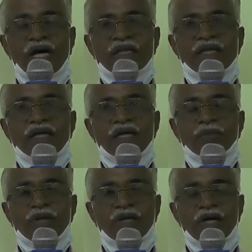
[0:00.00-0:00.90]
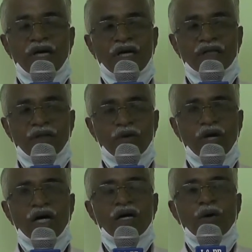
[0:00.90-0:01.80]
యాంత్రీకరణ పరికరాలంతా
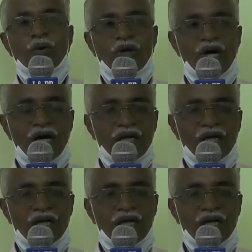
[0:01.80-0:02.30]
కూడా ఒక